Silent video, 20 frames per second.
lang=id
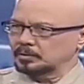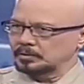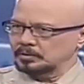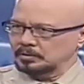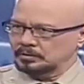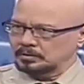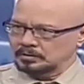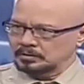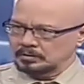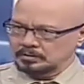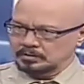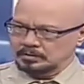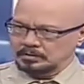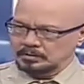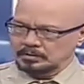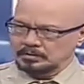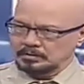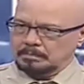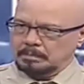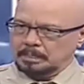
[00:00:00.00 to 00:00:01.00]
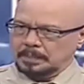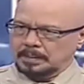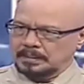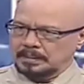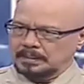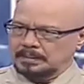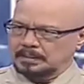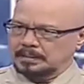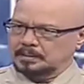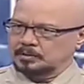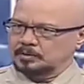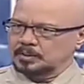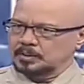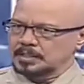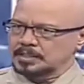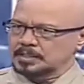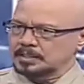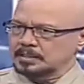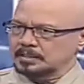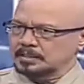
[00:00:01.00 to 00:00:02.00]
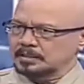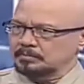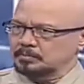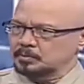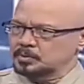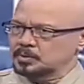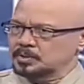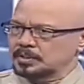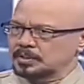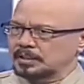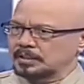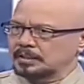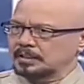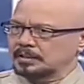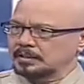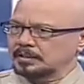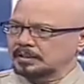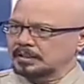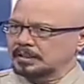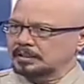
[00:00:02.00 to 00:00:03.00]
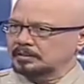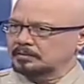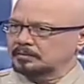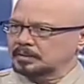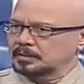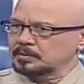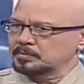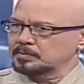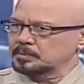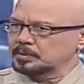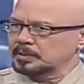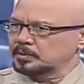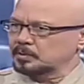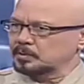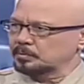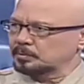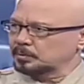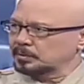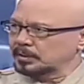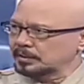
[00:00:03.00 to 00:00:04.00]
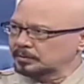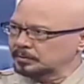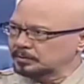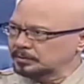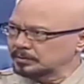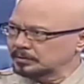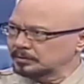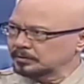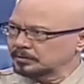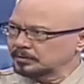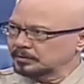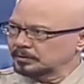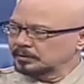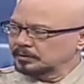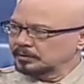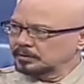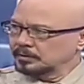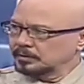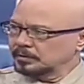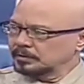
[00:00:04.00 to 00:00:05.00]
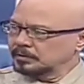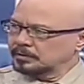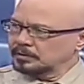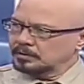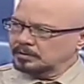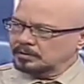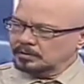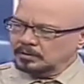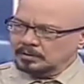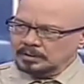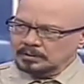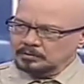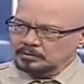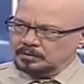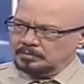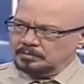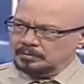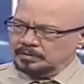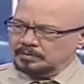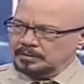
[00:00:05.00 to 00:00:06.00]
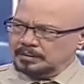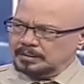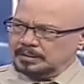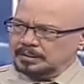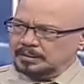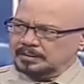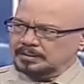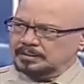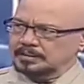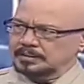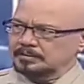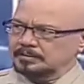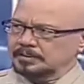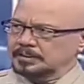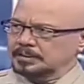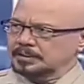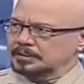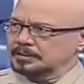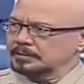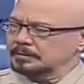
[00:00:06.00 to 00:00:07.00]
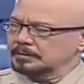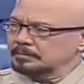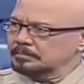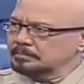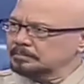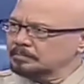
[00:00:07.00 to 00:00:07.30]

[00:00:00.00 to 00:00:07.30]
untuk keliling Indonesia dalam usia yang relatif masih muda 20 tahun. Orang tua bagaimana reaksinya waktu